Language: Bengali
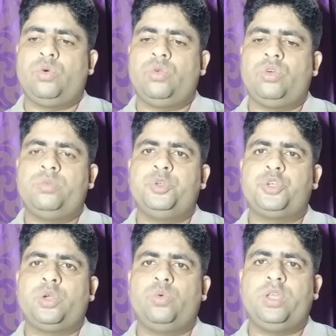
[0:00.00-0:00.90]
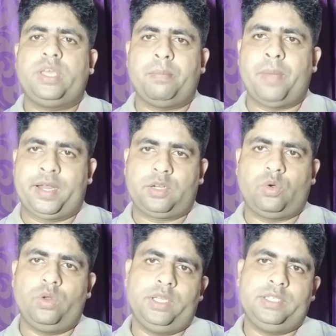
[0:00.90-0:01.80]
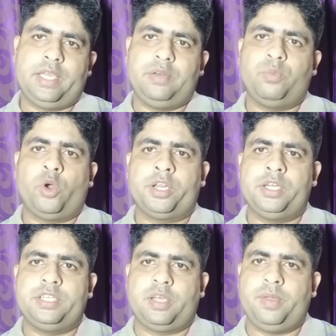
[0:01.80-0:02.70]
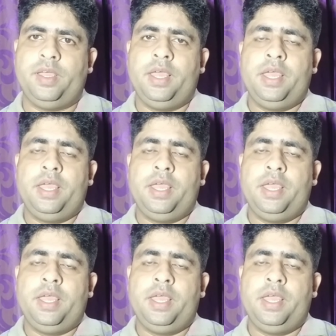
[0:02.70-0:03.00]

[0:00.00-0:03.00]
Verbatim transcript: কোন কোন বিষয়গুলিকে মার্ক করলেন যে ইম্পর্টেন্ট হিসাবে